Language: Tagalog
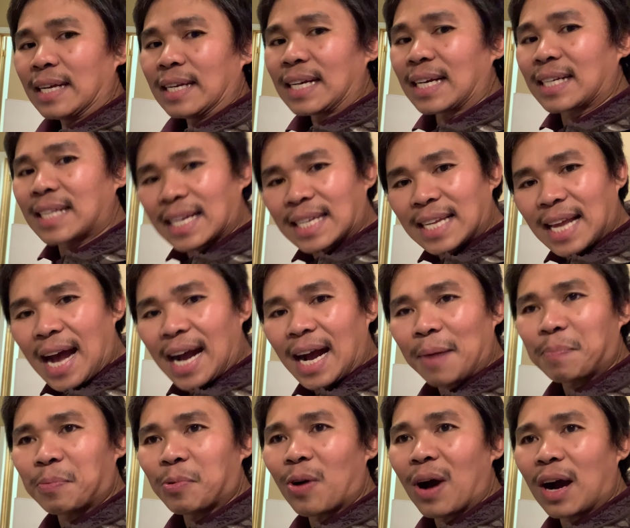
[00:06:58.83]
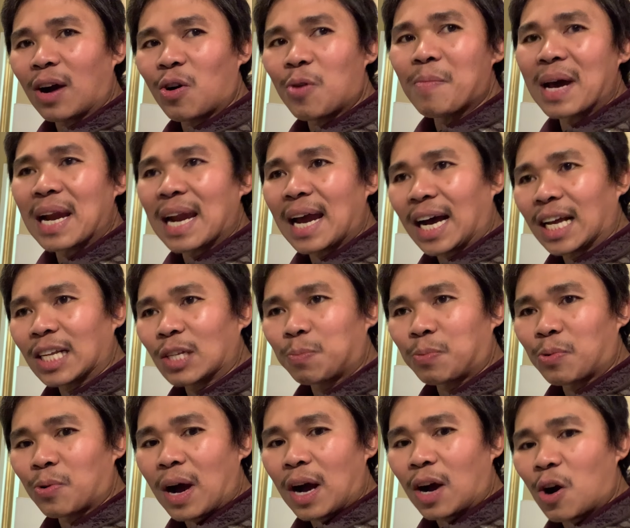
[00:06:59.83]
Nagsasaka po ako, malakas
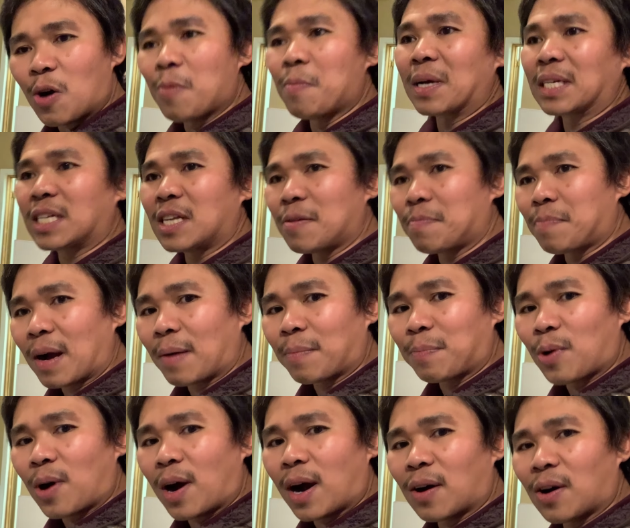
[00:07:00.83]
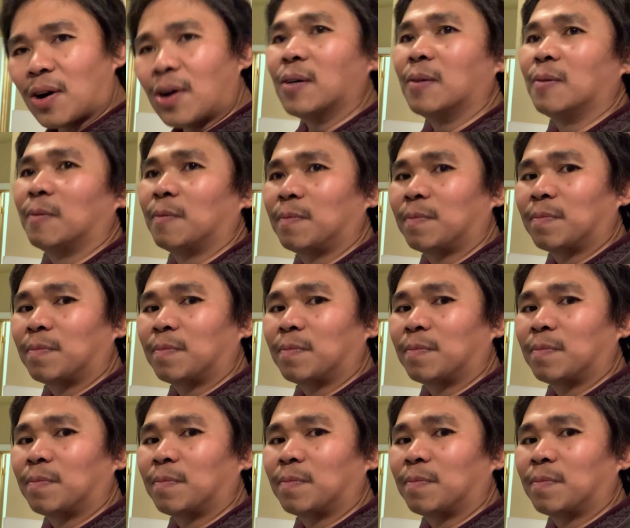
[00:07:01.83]
po ako, masipag po ako.